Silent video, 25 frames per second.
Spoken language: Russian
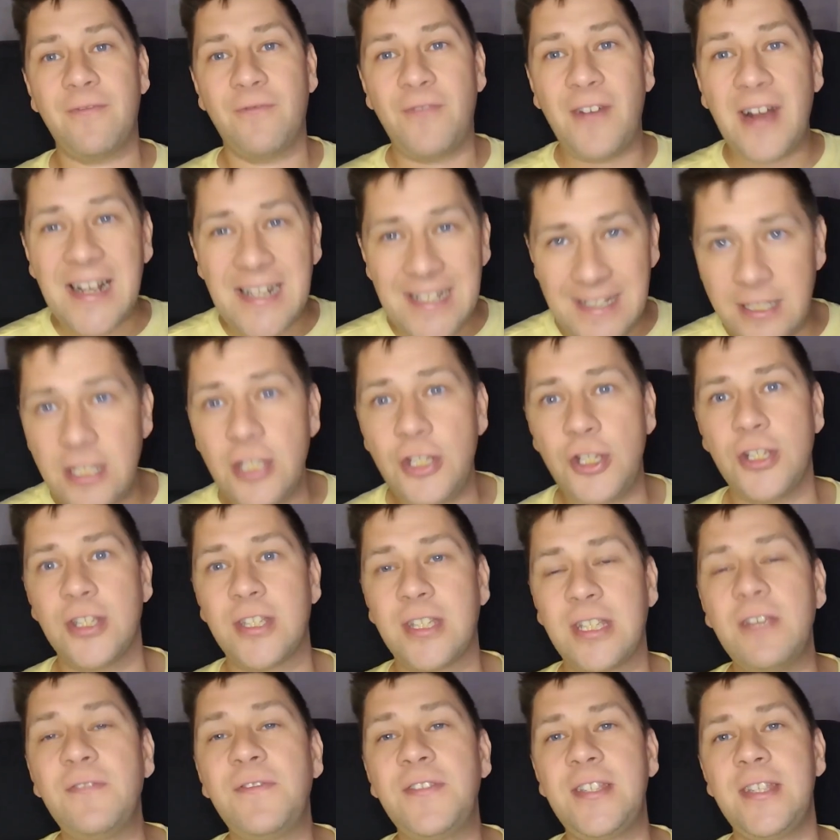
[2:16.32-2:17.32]

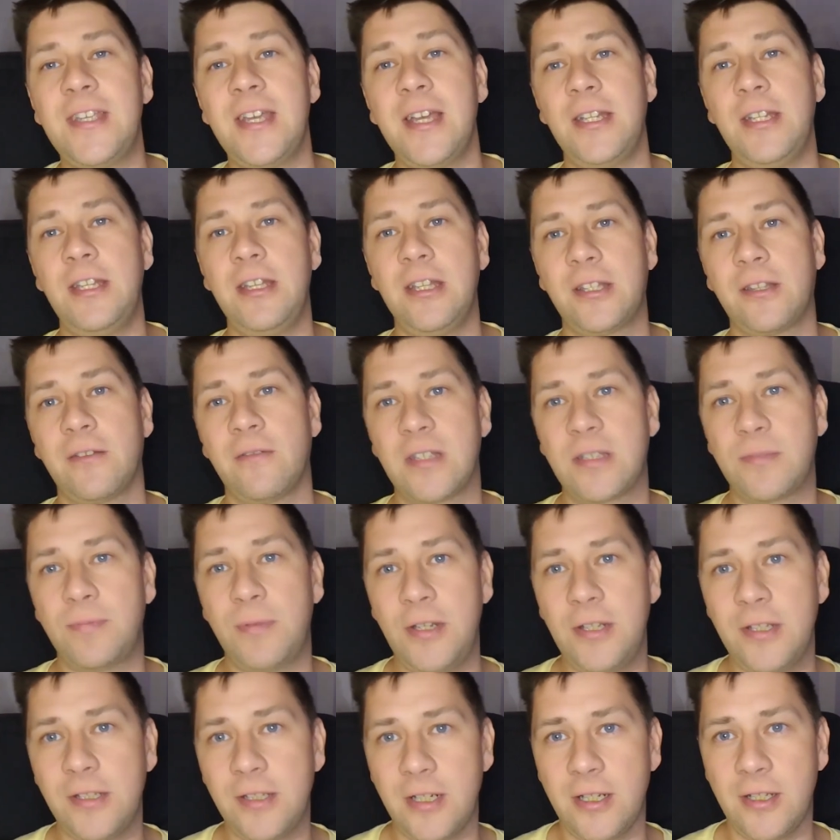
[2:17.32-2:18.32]
фактически все они это
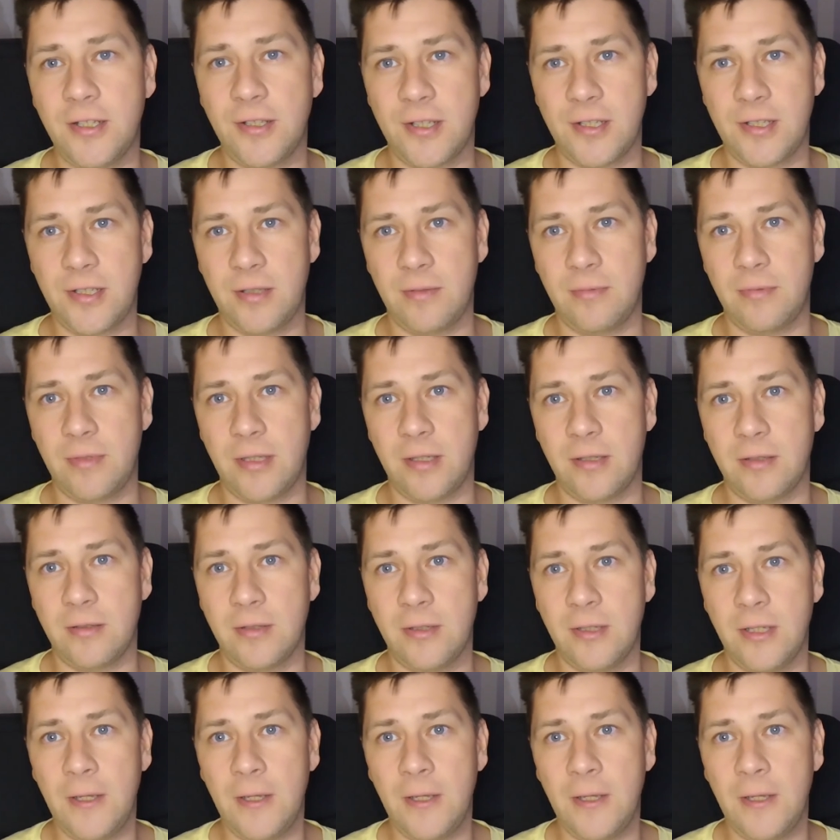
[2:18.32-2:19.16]
восприняли на себя.